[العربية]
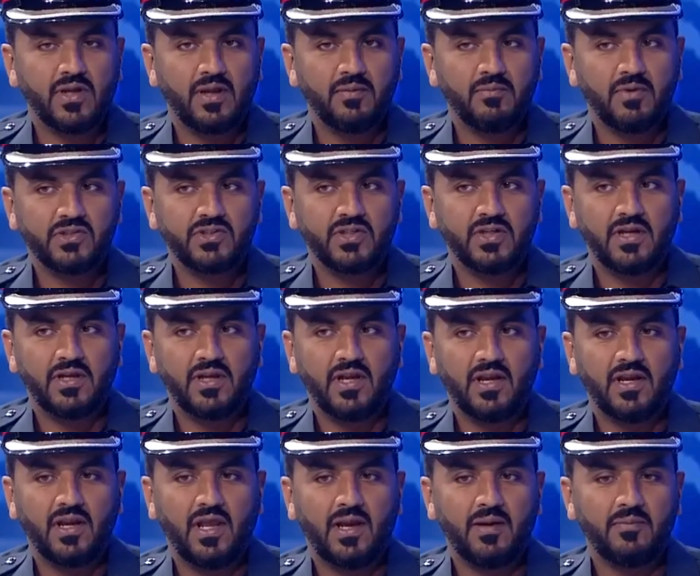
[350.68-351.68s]
يعني ما شاء الله
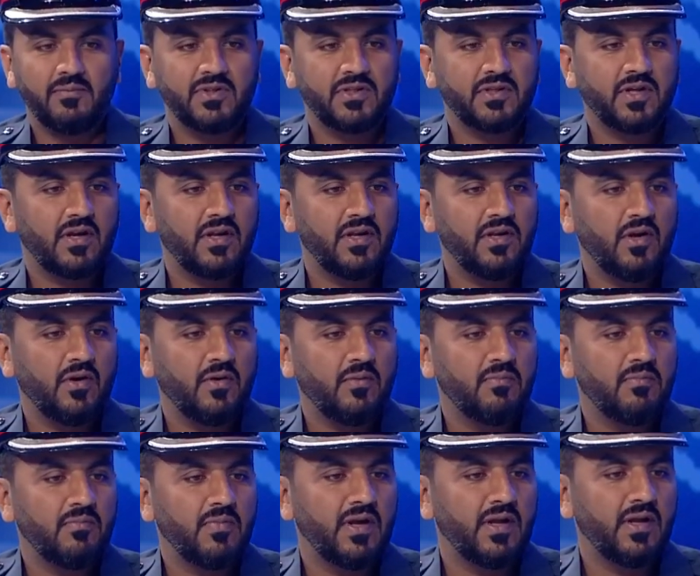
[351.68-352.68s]
الحمد كان
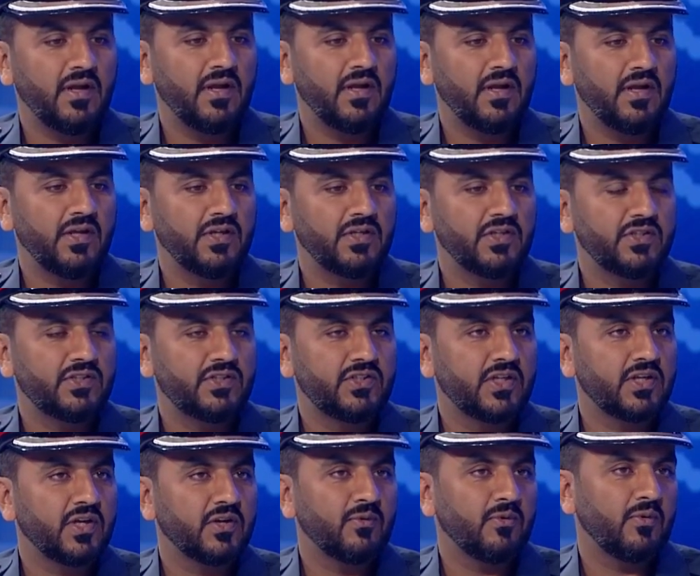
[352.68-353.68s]
لهم آه،
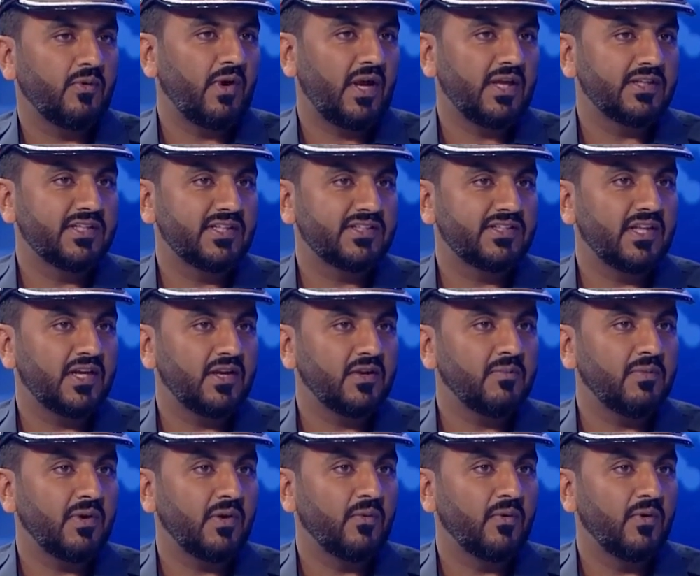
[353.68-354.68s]
شكر وحتى
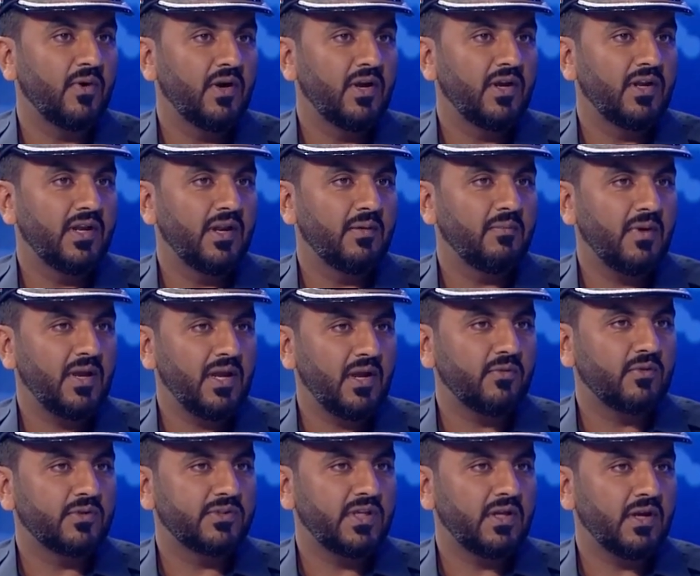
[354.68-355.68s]
استغربوا لما
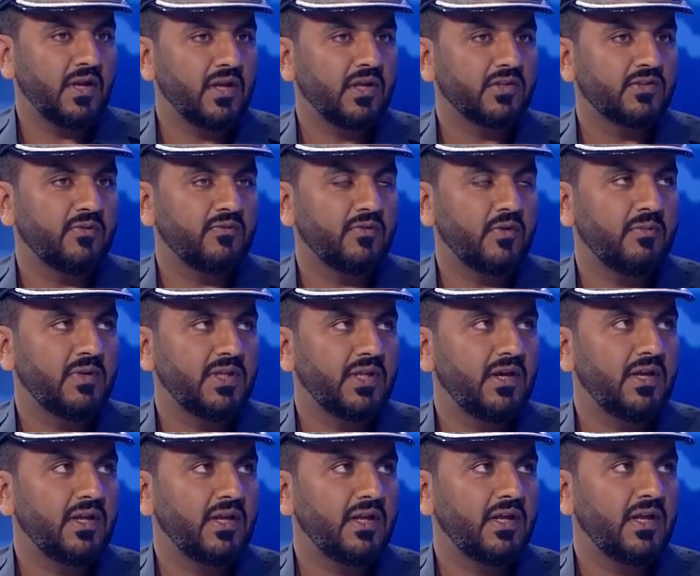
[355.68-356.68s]
جاوا زياراتهم في
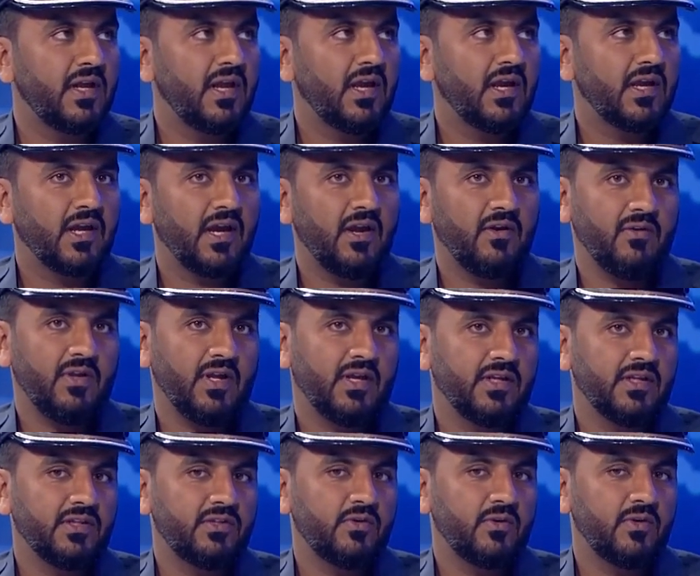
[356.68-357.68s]
البدايه قالوا
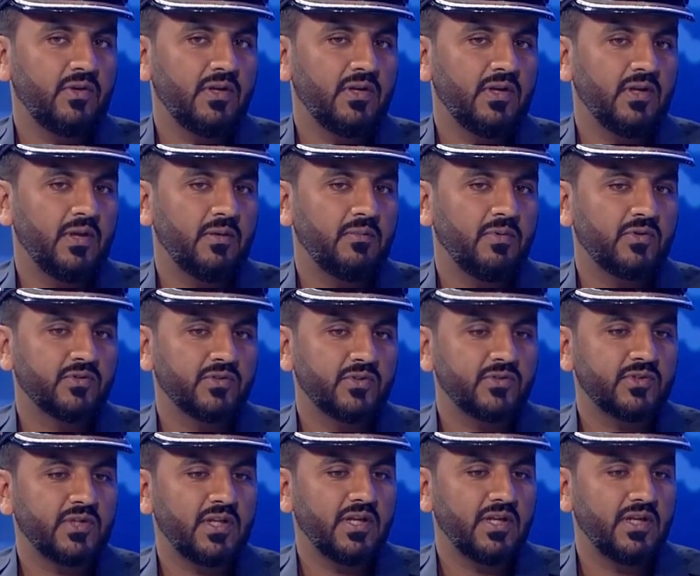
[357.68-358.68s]
يعني انتم
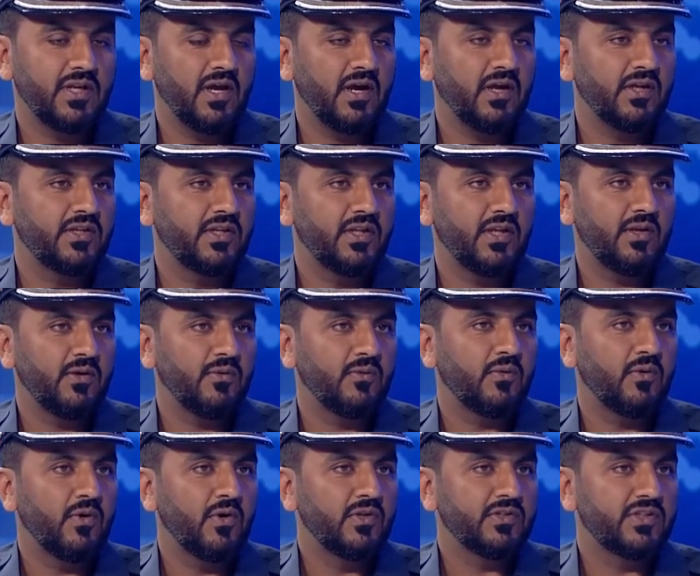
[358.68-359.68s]
خصوصا النادي
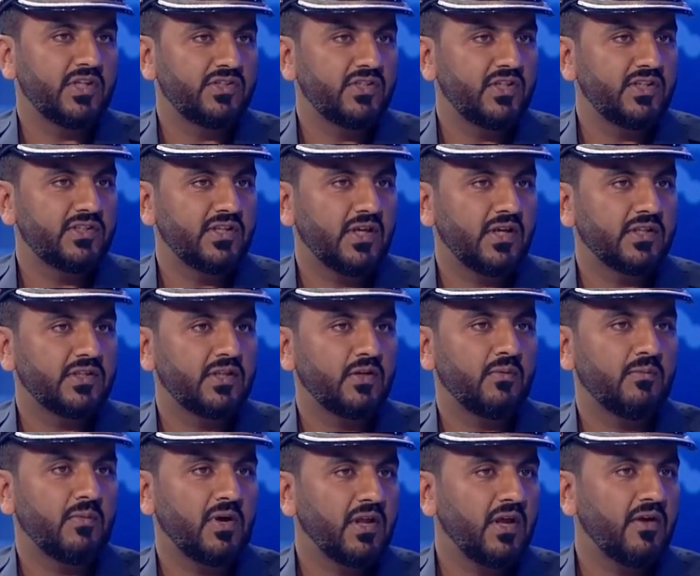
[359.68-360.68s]
وتجهيزاته
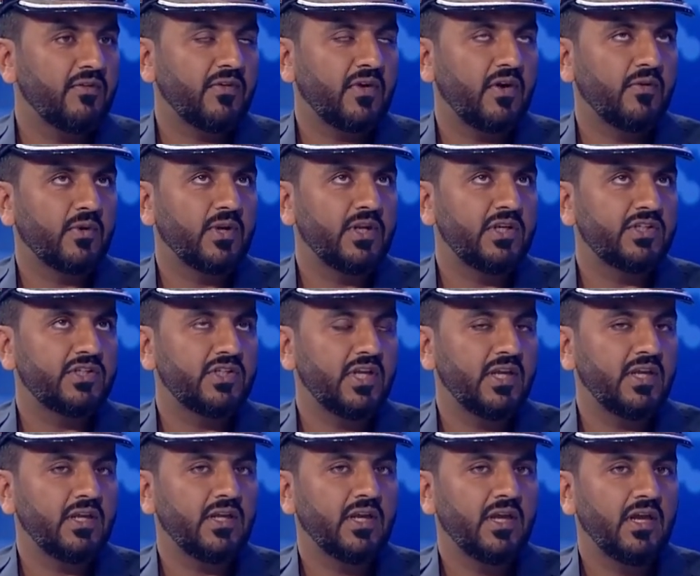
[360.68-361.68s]
ومرافقه وكل
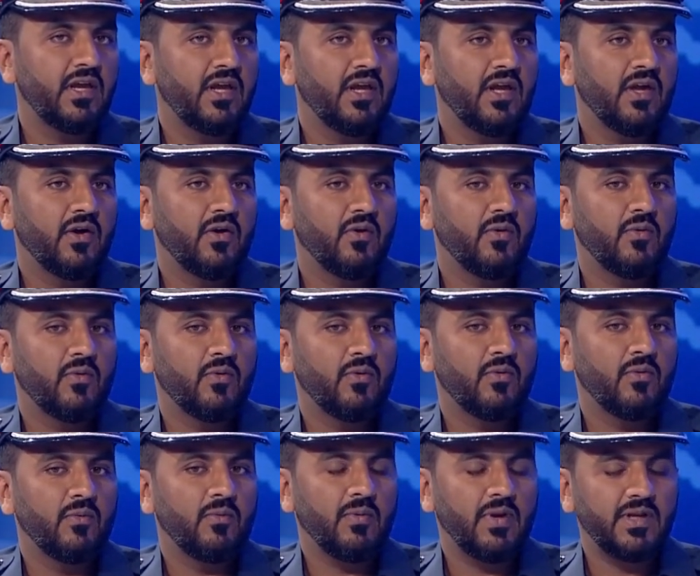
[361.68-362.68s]
شيء
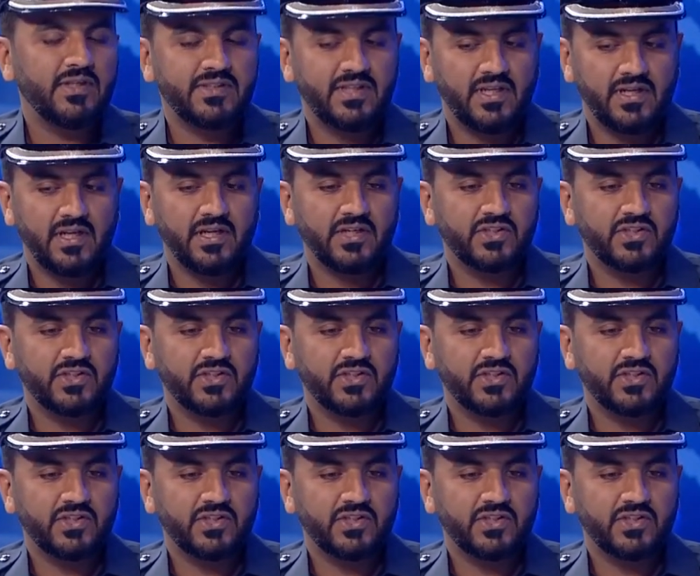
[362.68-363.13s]
وما ننسى ان